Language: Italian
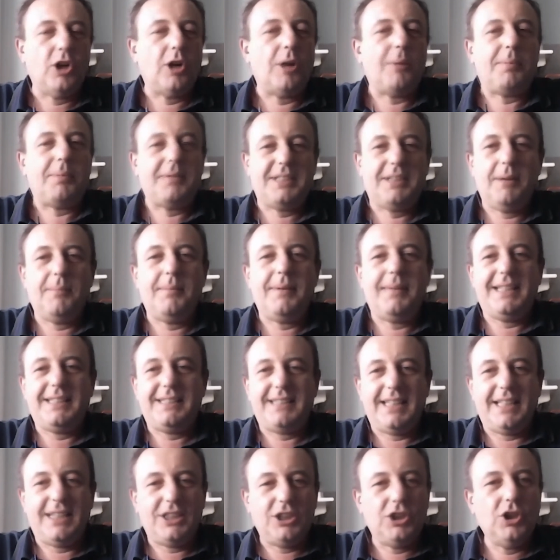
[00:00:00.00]
Allora,
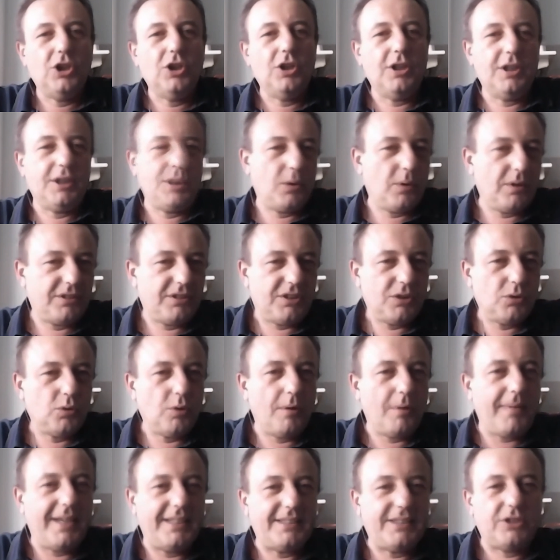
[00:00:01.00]
praticamente io in questi
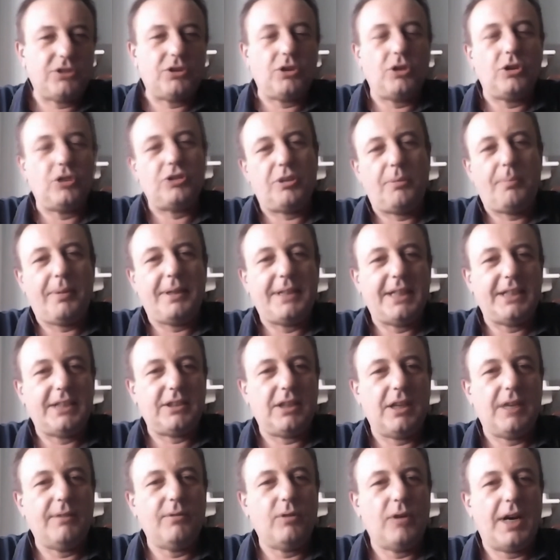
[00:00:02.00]
due mesi sono sempre
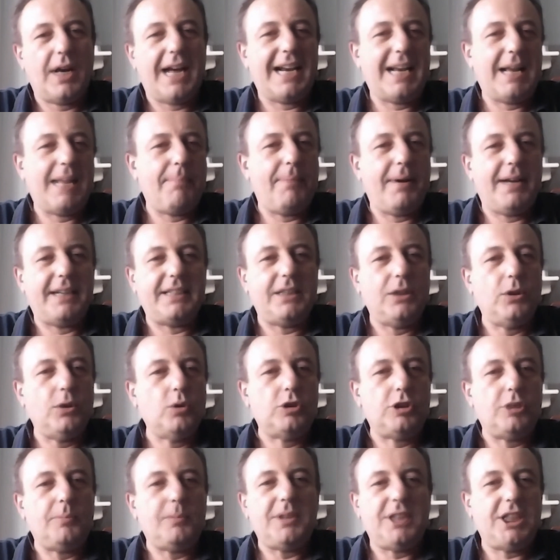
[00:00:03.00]
andato a lavorare, a parte gli
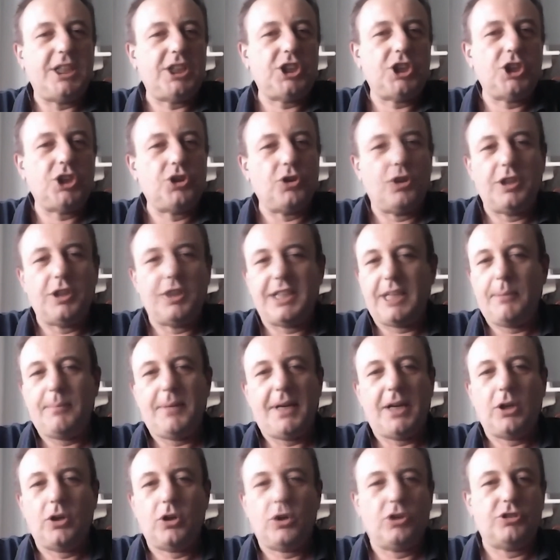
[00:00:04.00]
ultimi dieci giorni che
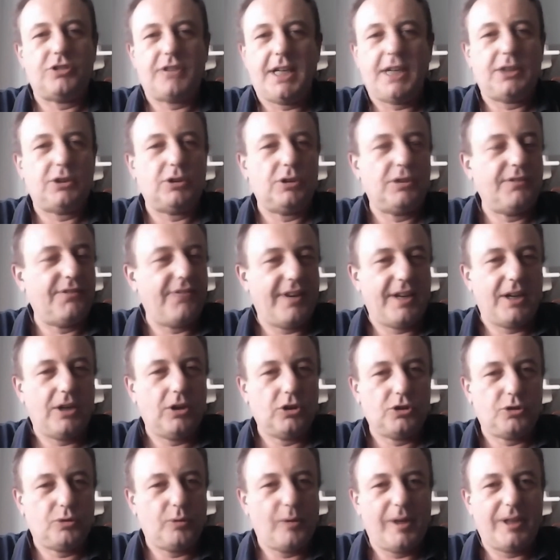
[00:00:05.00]
mi hanno costretto di fare
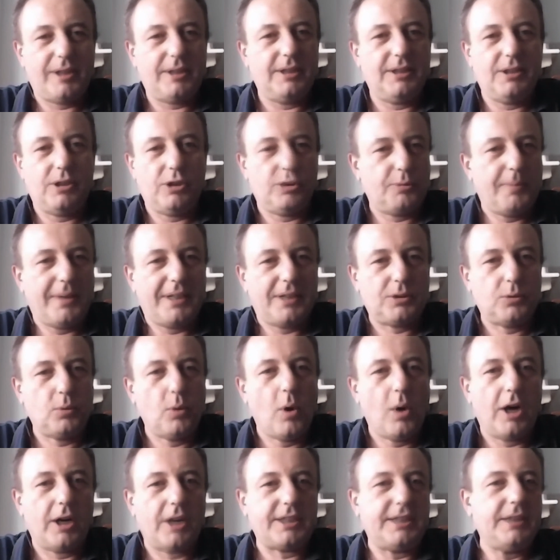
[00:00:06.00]
lo, lo, smart
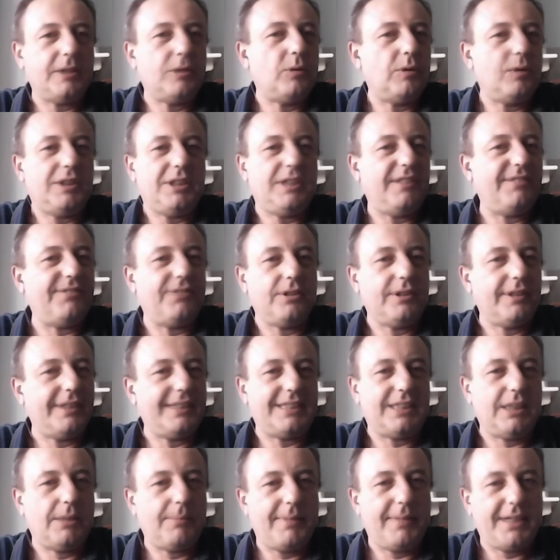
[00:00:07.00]
working, quindi
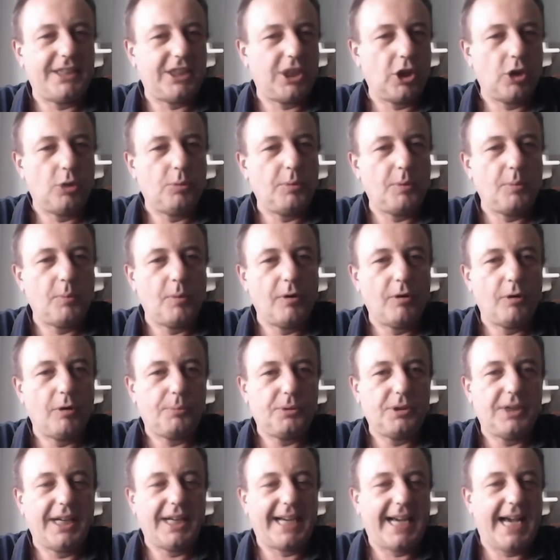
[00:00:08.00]
fondamentalmente non mi
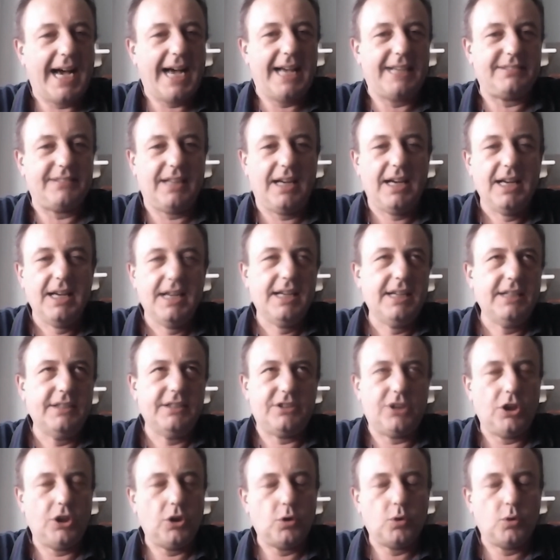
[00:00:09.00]
muovo più da casa
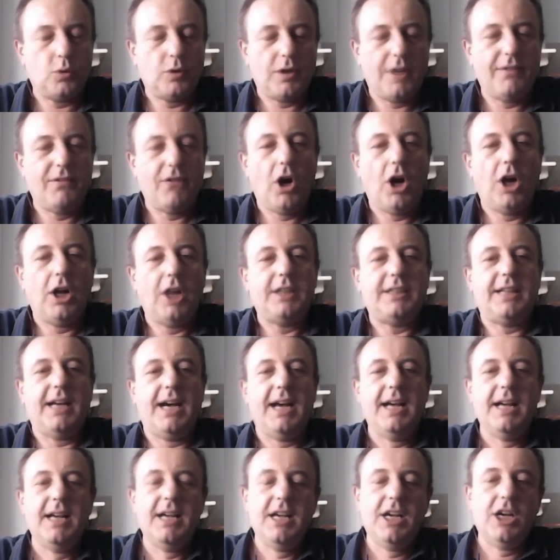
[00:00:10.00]
se non una
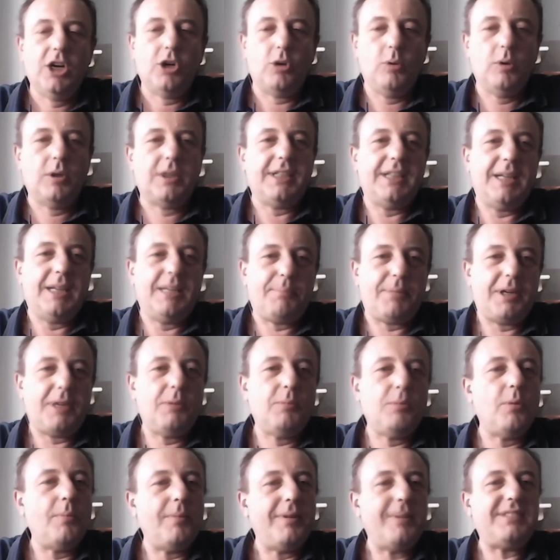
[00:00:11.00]
volta. Comunque nel
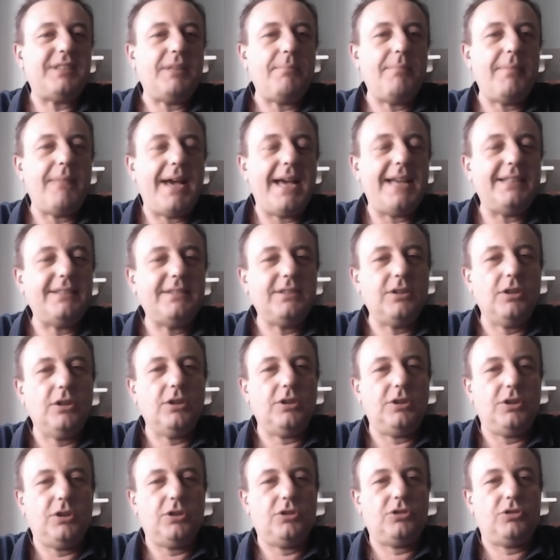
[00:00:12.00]
primo mese e
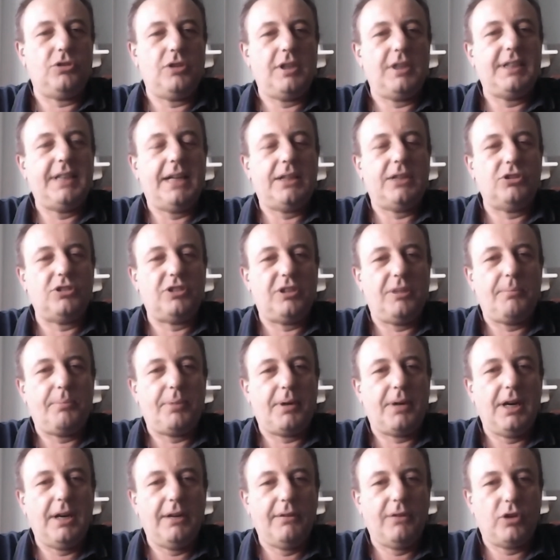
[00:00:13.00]
mezzo io sono andato
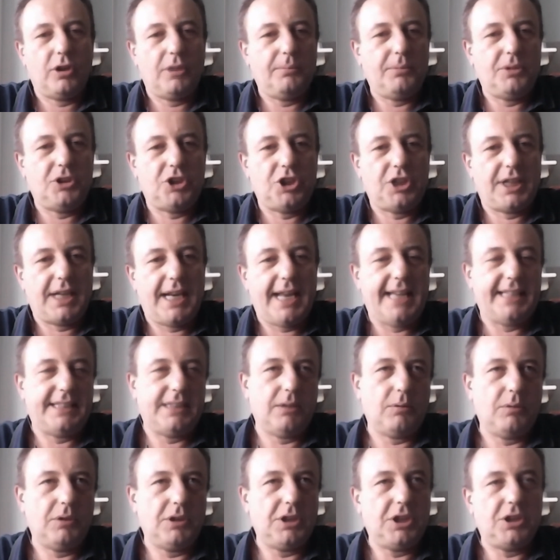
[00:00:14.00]
sempre al lavoro in
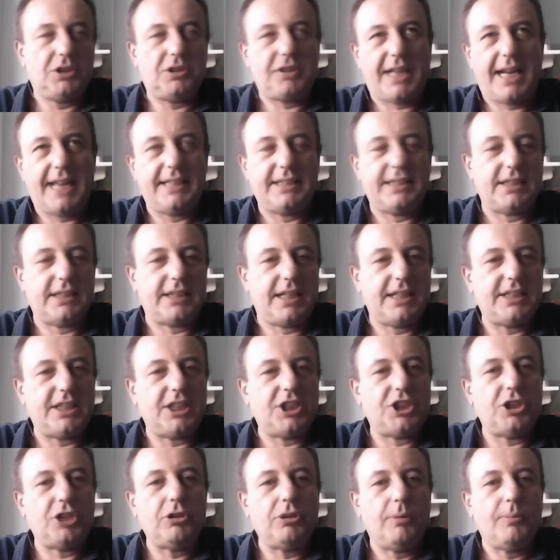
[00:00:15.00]
bicicletta, quindi
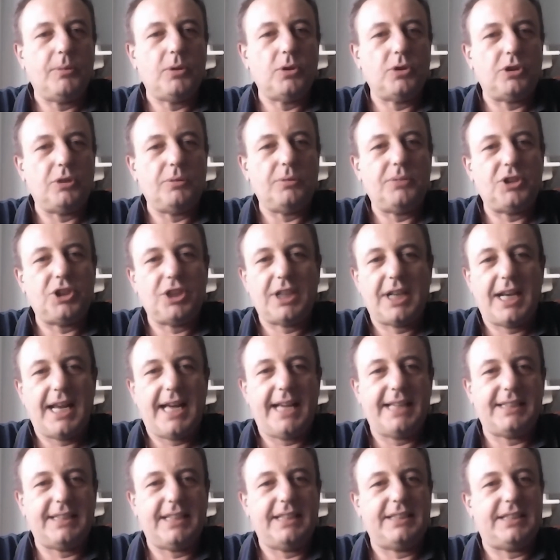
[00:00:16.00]
30-35 minuti in
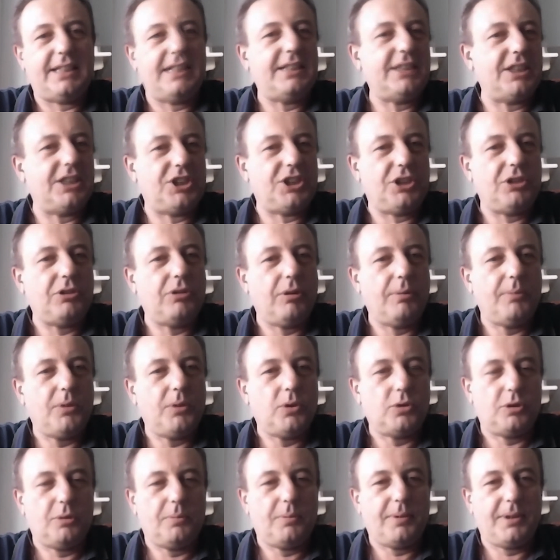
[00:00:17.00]
bicicletta e 35
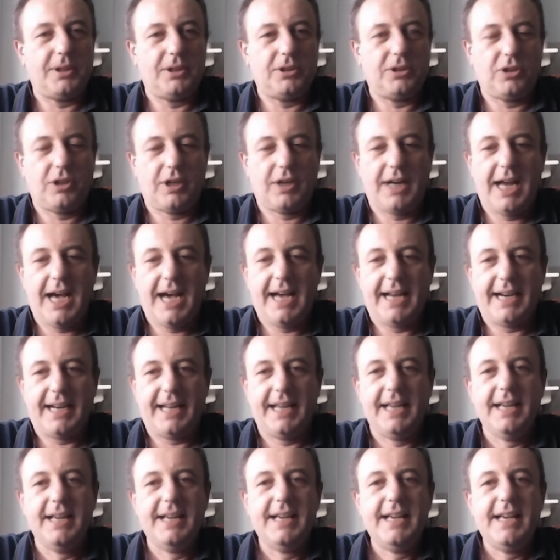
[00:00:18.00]
minuti per
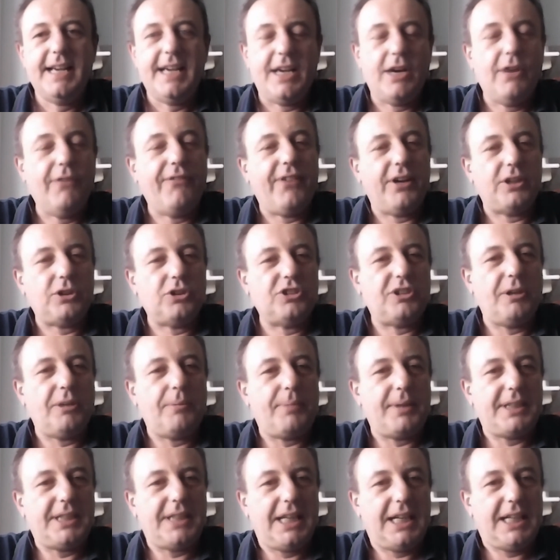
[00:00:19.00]
ritornare. E ho fatto
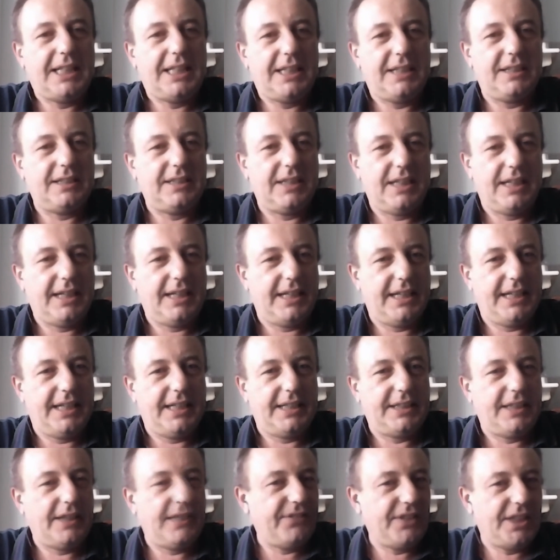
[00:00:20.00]
sempre dei,
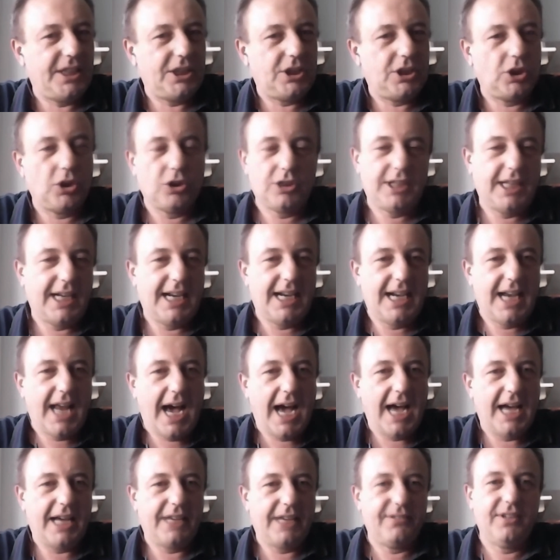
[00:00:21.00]
dei, dei video, delle
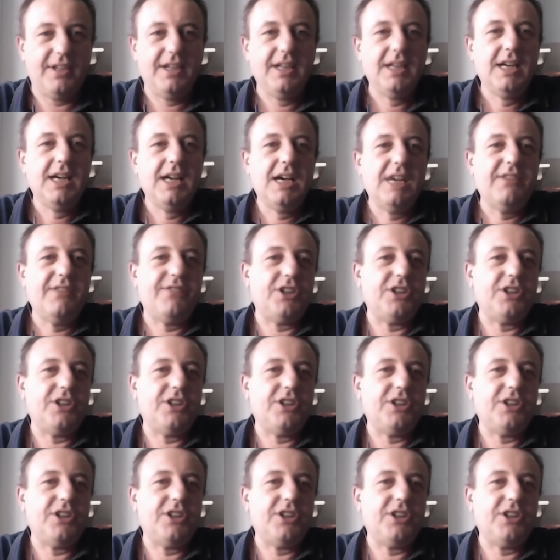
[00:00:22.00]
live,